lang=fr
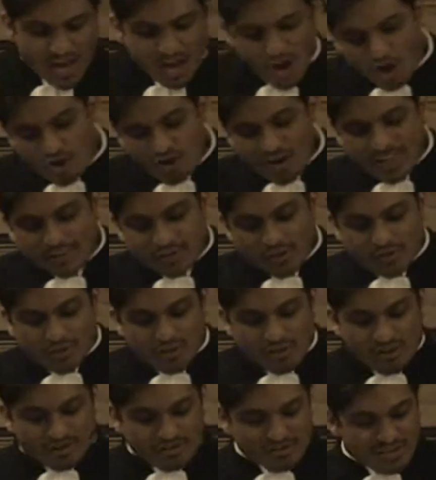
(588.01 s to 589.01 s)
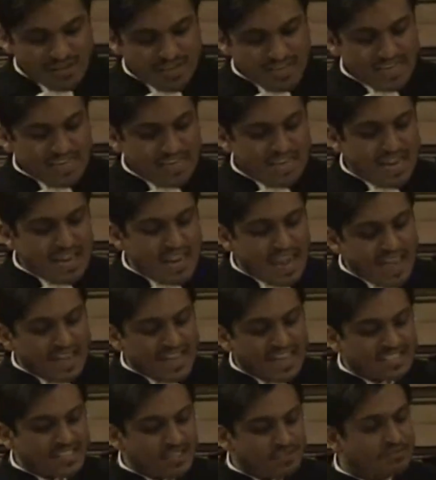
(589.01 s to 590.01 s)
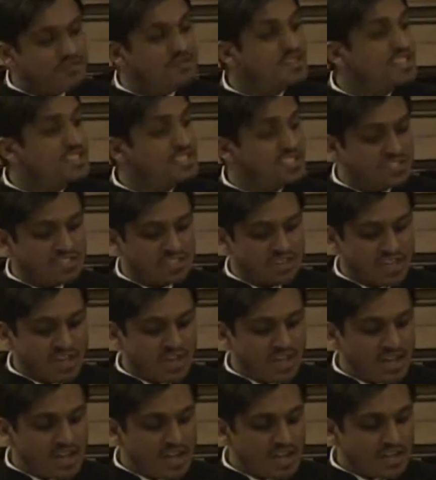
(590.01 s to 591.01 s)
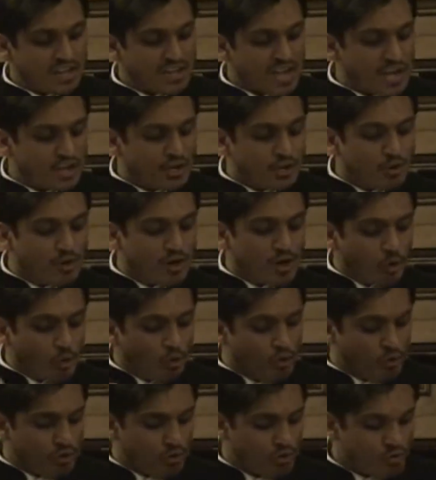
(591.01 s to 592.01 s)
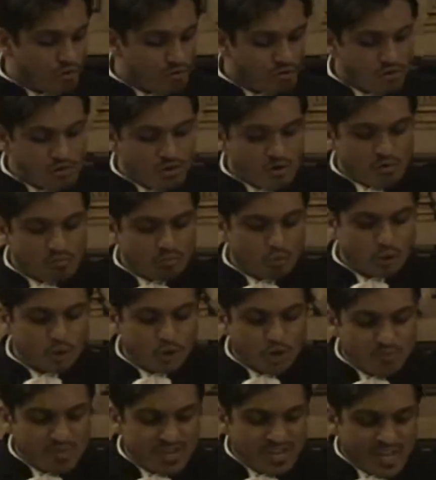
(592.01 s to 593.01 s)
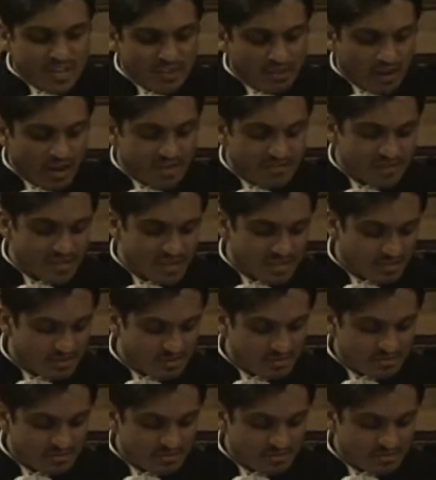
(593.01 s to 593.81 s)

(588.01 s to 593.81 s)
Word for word: Alors en attendant, il lègue à ses fils quelques héros pour cheminer dans la vie.